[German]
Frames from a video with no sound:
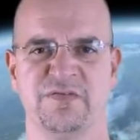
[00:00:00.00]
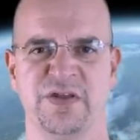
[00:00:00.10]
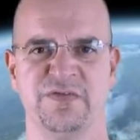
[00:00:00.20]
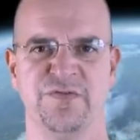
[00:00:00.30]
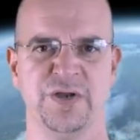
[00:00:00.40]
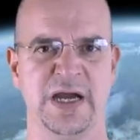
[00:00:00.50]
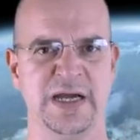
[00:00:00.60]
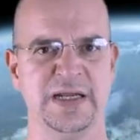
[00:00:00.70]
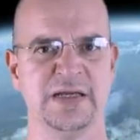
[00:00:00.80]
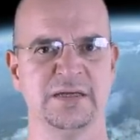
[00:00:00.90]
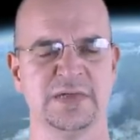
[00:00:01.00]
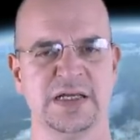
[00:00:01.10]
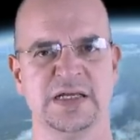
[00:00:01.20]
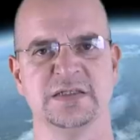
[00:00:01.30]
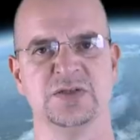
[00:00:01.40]
wenn wir von einer
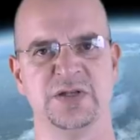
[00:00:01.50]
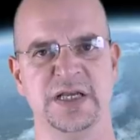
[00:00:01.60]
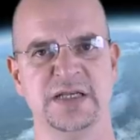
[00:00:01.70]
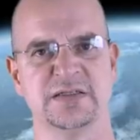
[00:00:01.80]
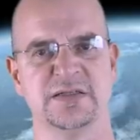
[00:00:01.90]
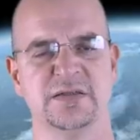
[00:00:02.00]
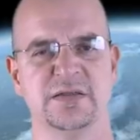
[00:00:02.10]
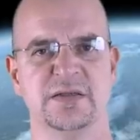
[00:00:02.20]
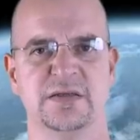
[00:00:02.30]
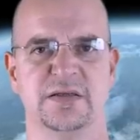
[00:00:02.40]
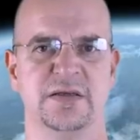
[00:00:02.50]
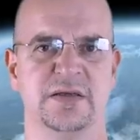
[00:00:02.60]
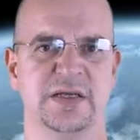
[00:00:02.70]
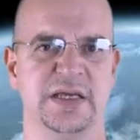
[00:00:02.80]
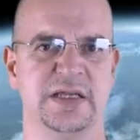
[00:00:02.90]
Klasse zur nächsten
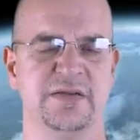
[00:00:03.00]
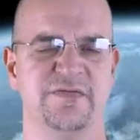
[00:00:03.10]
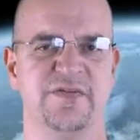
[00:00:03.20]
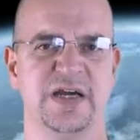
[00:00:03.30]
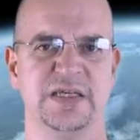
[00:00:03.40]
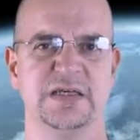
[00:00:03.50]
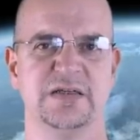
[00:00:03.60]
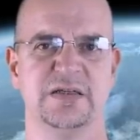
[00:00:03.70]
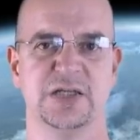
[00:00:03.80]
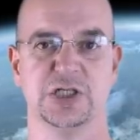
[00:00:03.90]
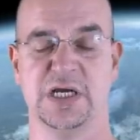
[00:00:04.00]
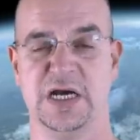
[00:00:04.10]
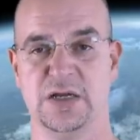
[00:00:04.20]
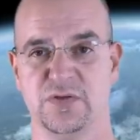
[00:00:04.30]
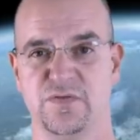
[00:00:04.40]
äh, gehen, variiert der
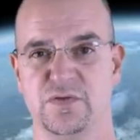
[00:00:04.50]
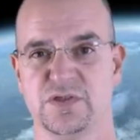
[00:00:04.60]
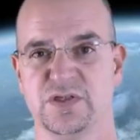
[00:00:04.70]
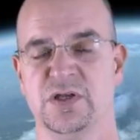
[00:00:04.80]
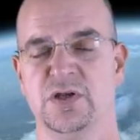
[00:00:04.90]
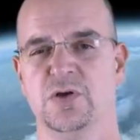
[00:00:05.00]
Strahlungsfluss